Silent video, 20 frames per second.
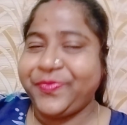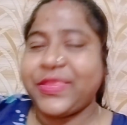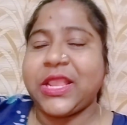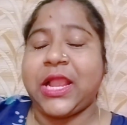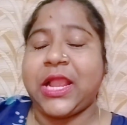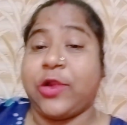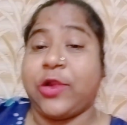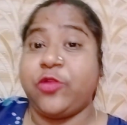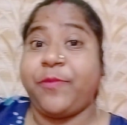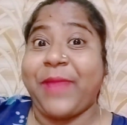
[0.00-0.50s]

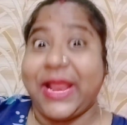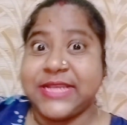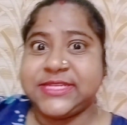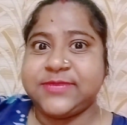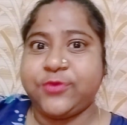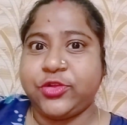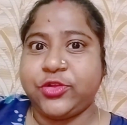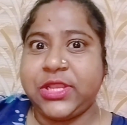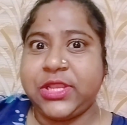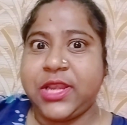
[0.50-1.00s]
কারণ প্যান্টি
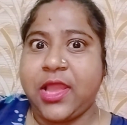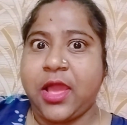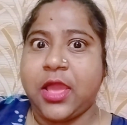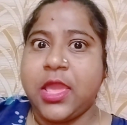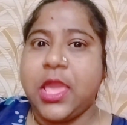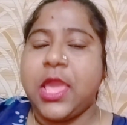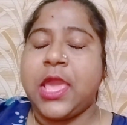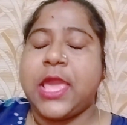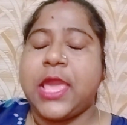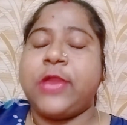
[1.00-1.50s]
বৌদি না
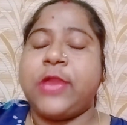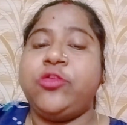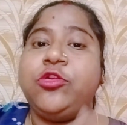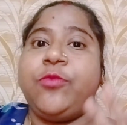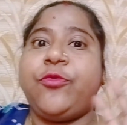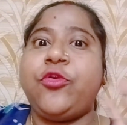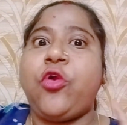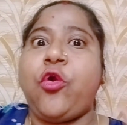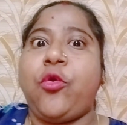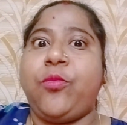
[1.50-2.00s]
এগুলো
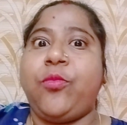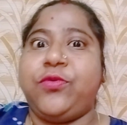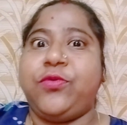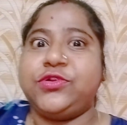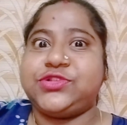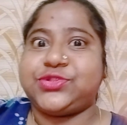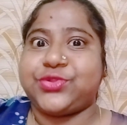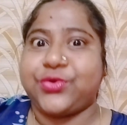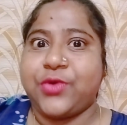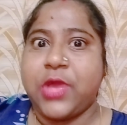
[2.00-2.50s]
পুরো অভ্যস্ত